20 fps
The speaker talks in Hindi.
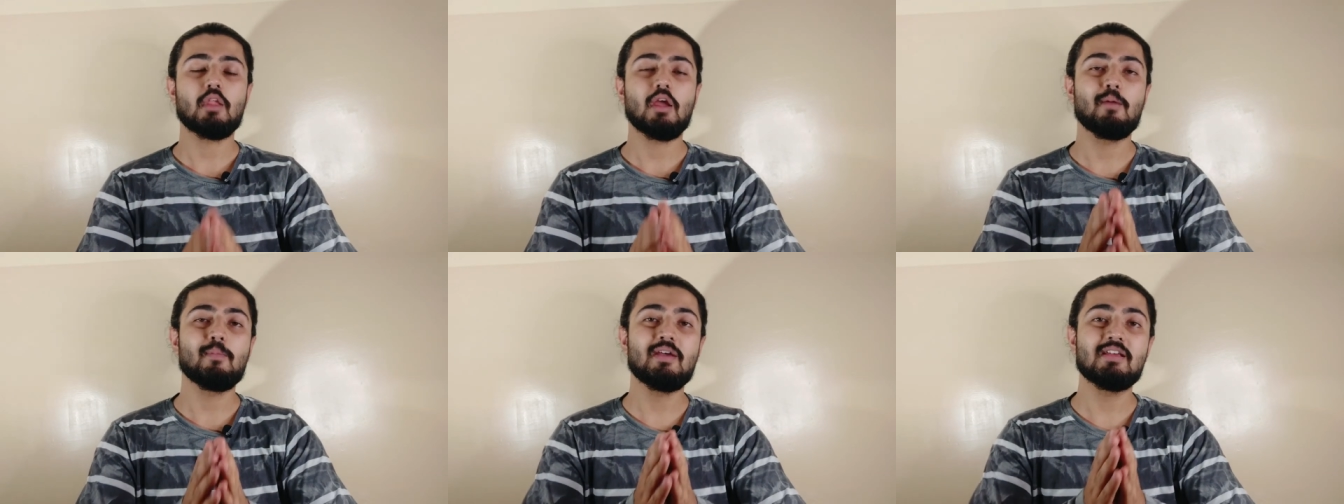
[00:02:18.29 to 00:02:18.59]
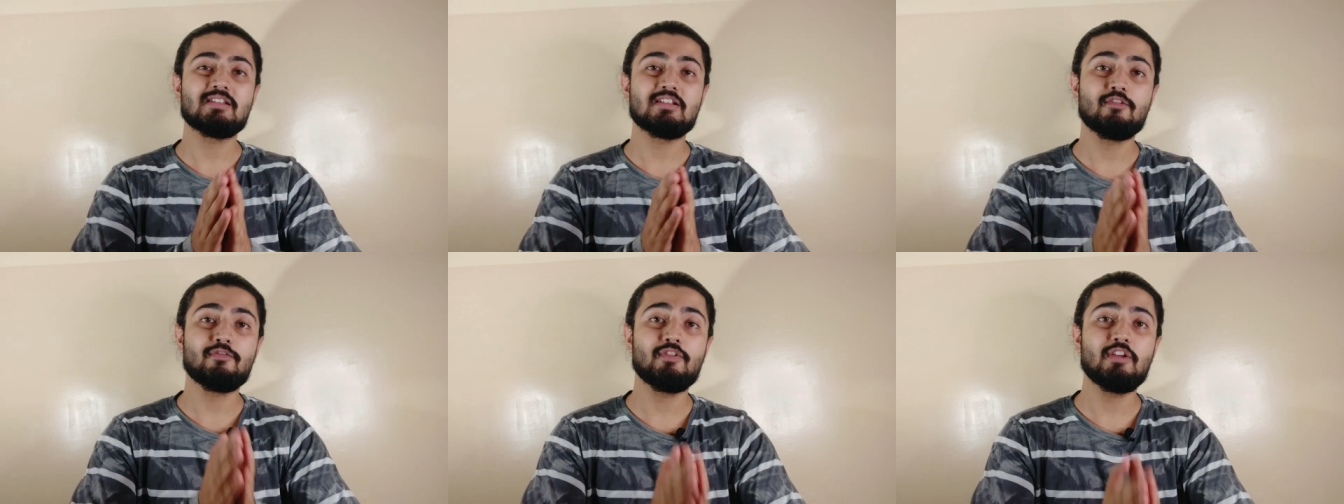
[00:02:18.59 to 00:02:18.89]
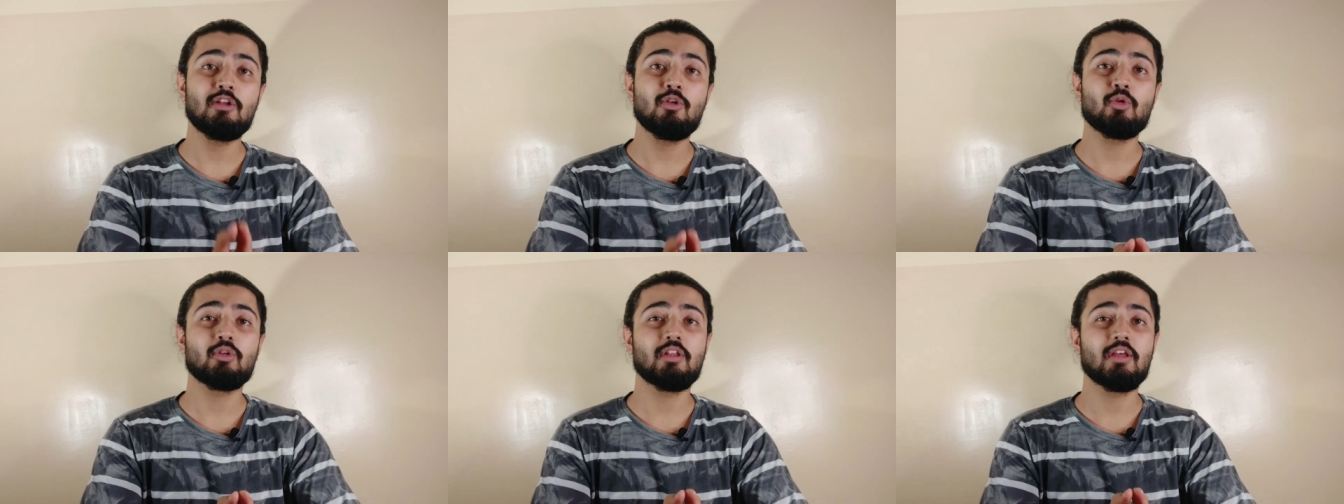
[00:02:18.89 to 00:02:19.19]
हमें ऐसा
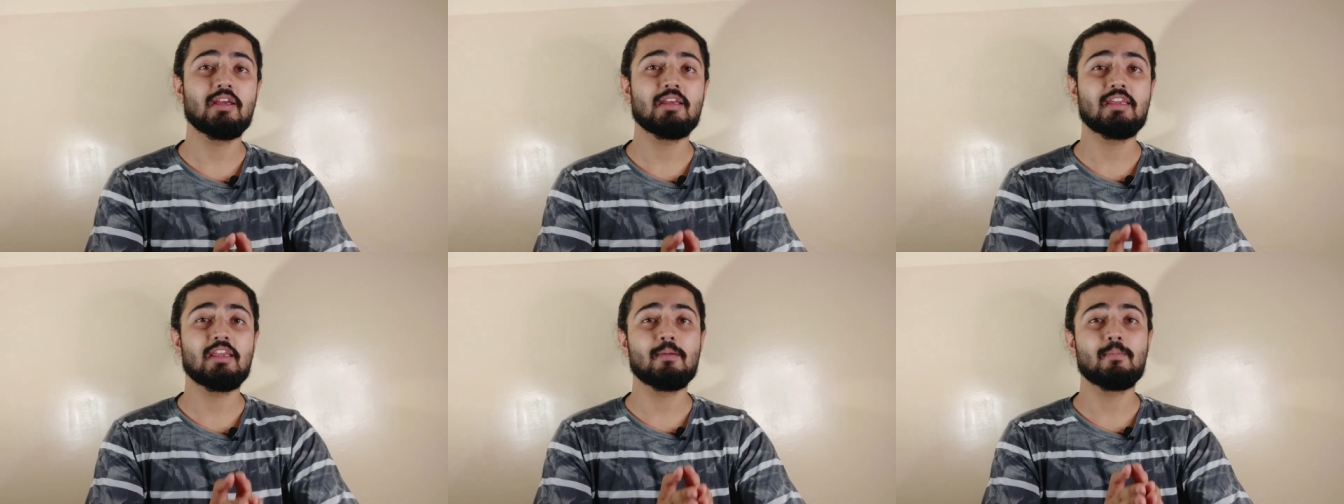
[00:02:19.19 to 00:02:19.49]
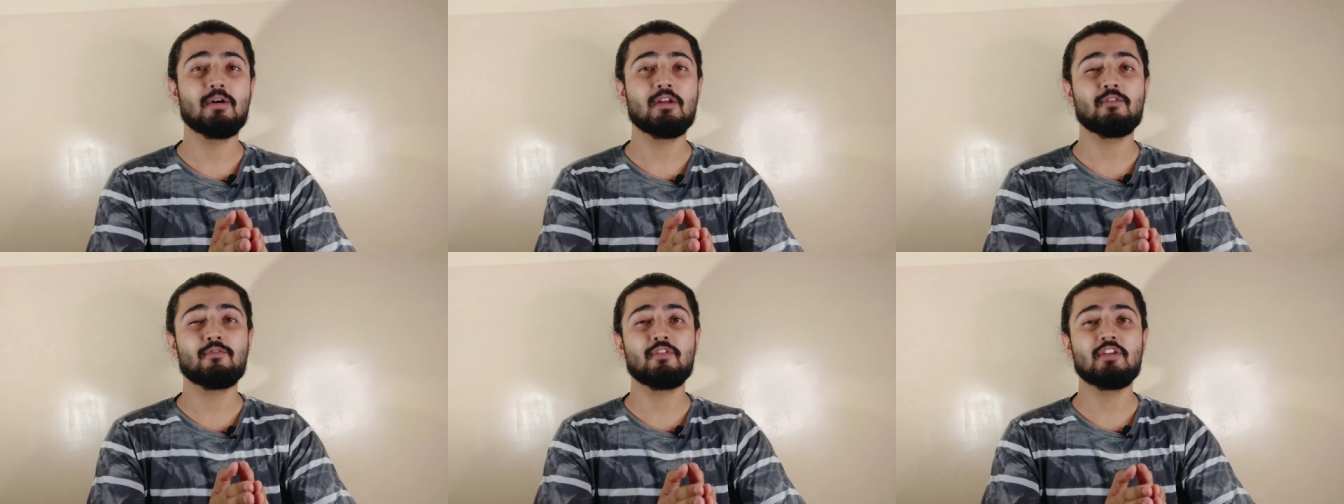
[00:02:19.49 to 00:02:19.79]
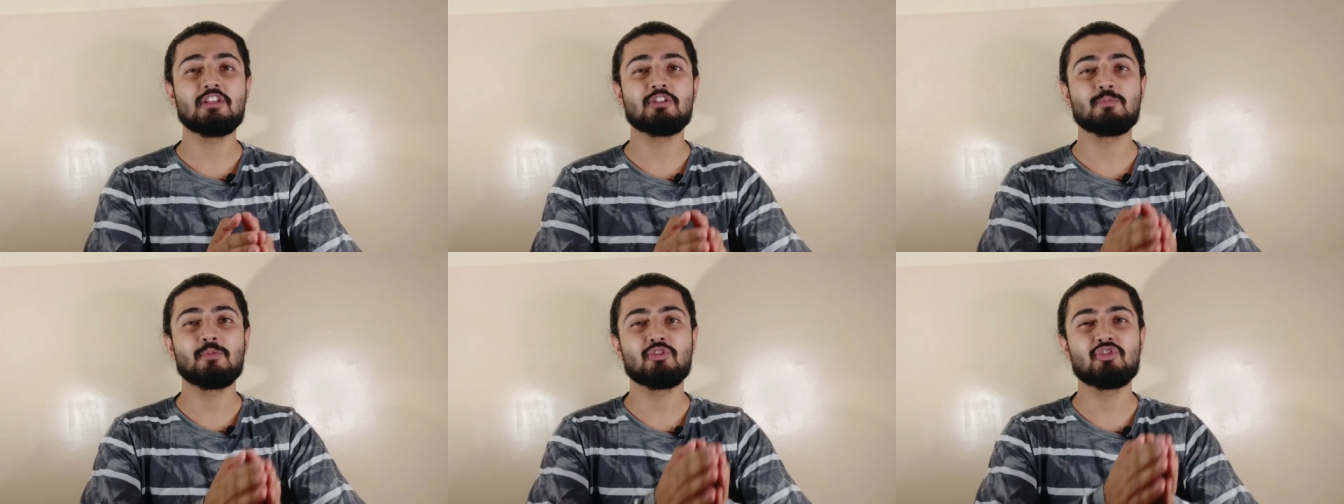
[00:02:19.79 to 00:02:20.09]
फील होता है कि हमारे
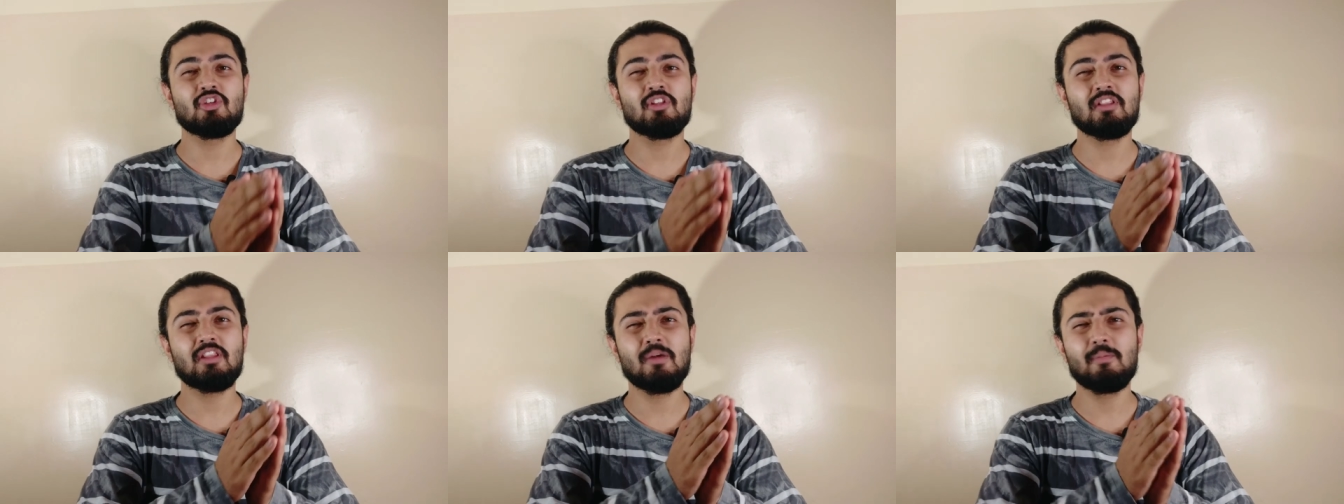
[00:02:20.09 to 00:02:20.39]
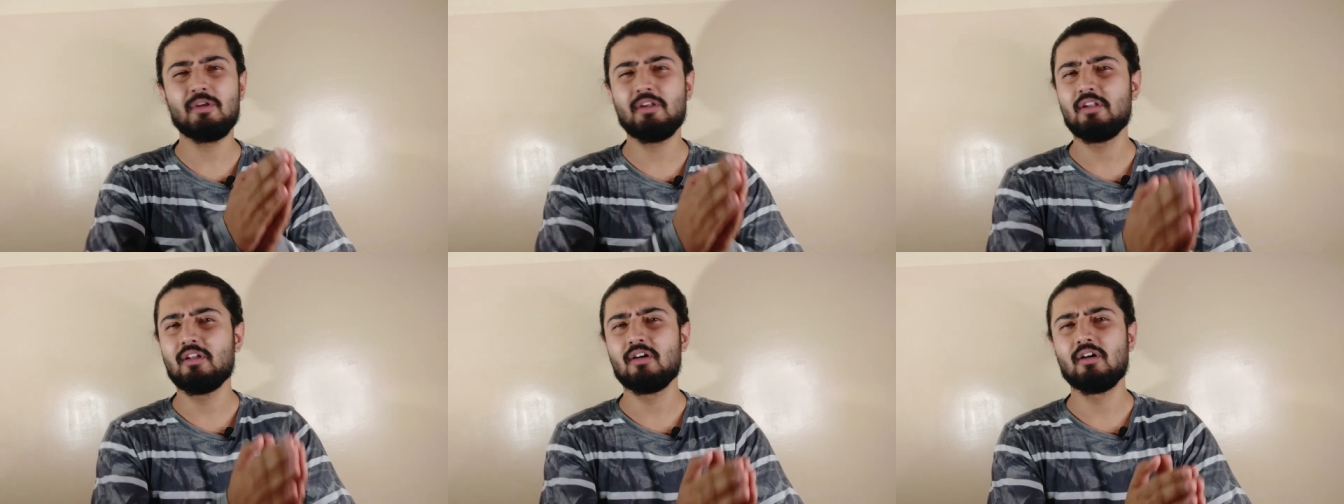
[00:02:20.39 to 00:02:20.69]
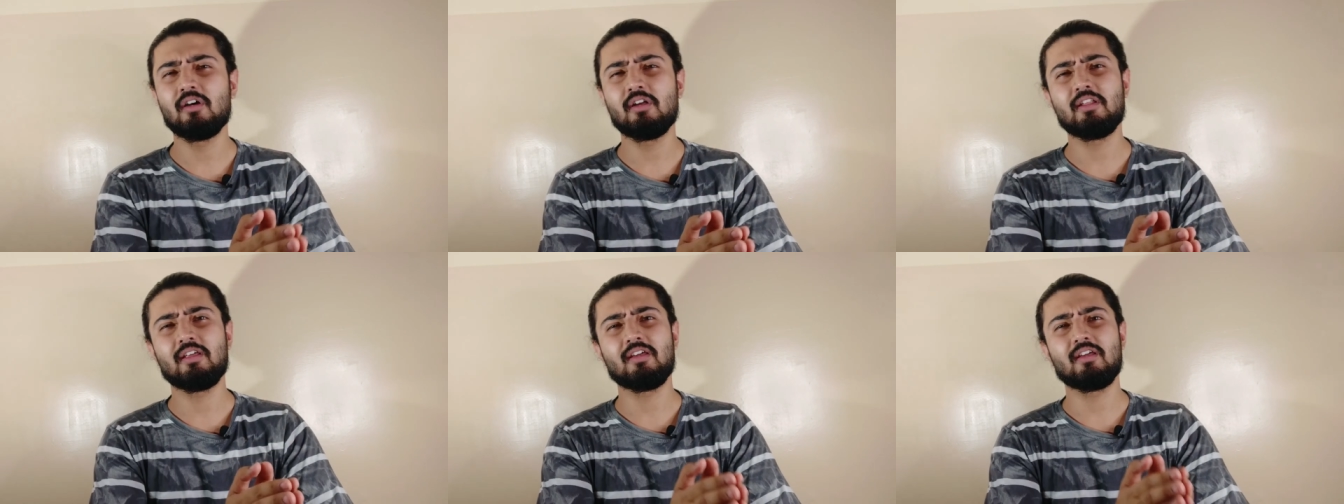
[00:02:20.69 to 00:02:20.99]
फेस में जितना भी
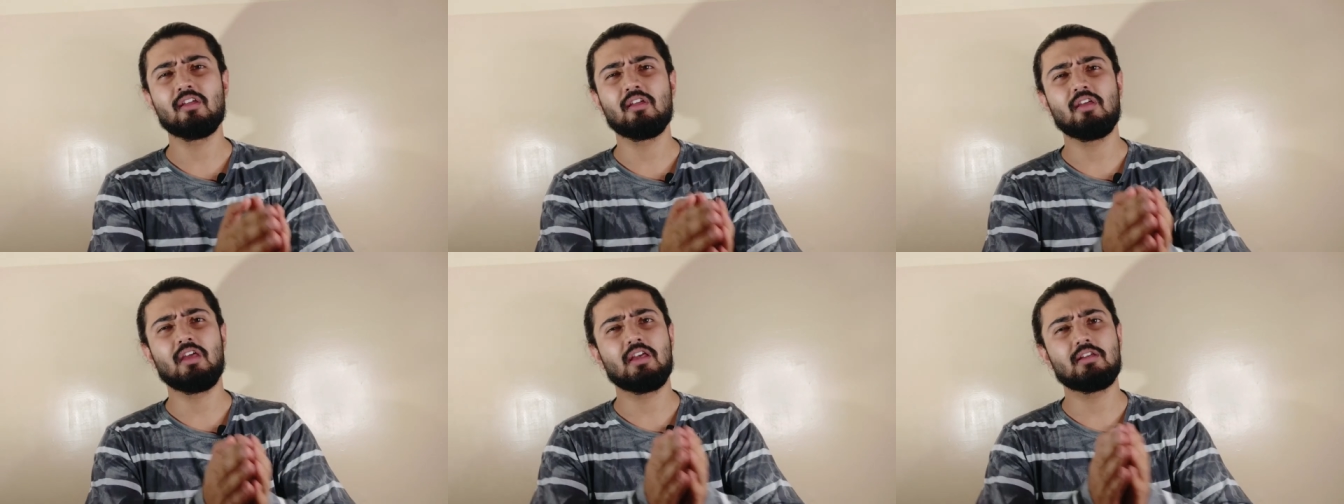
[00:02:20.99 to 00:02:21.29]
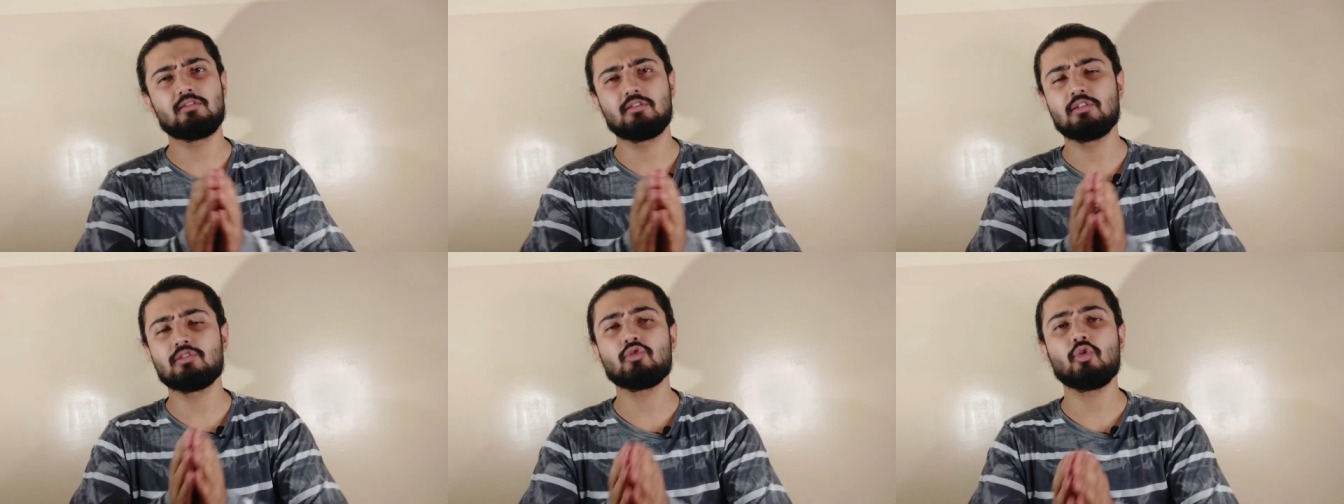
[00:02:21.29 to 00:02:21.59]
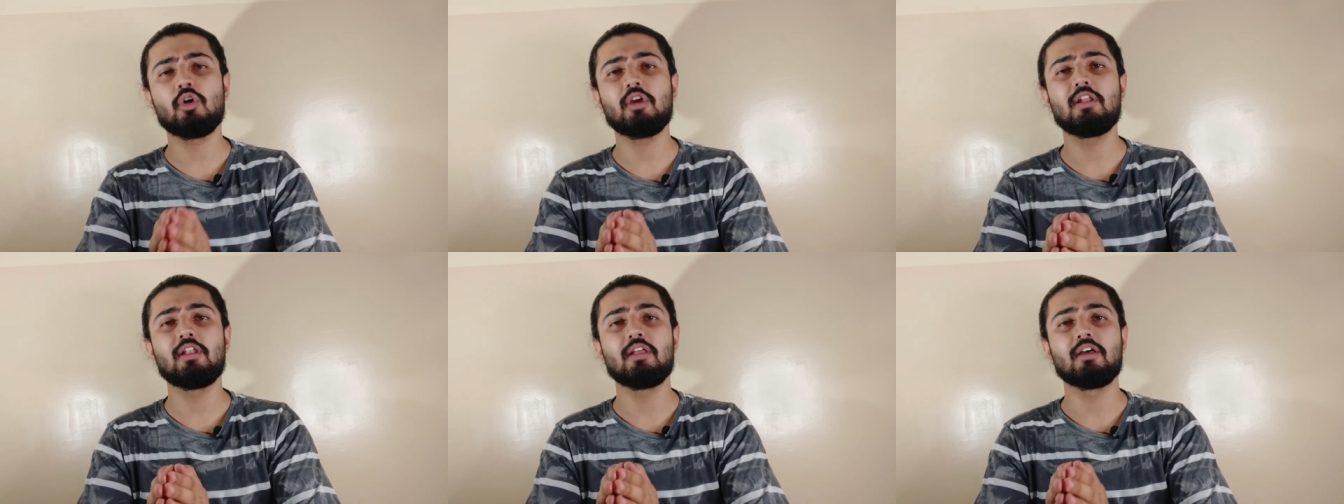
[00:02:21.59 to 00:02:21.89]
डर्ट है एक्सेस
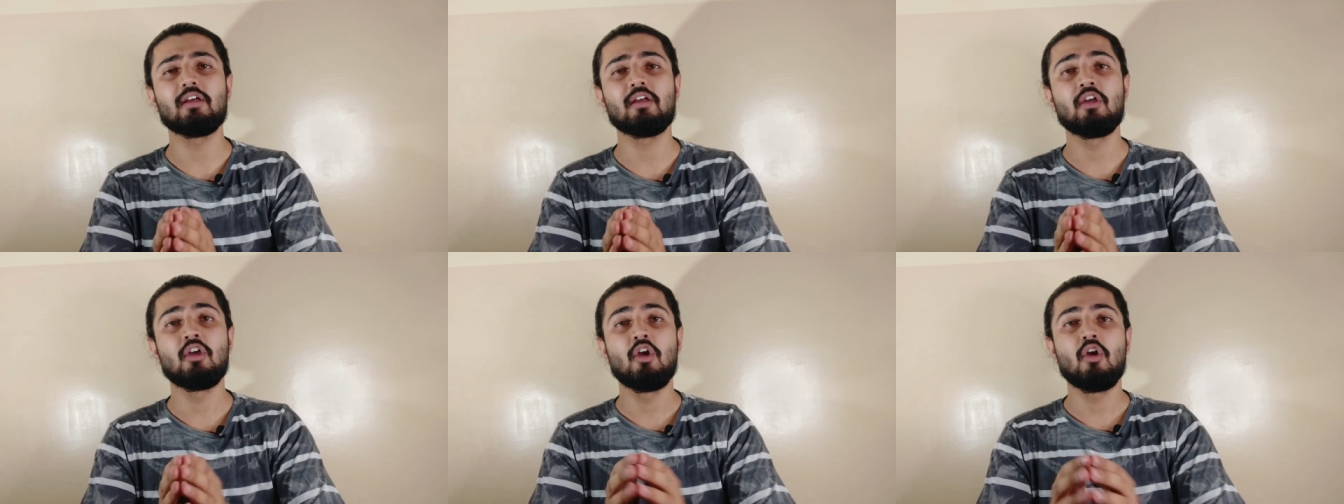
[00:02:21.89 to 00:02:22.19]
ऑयल है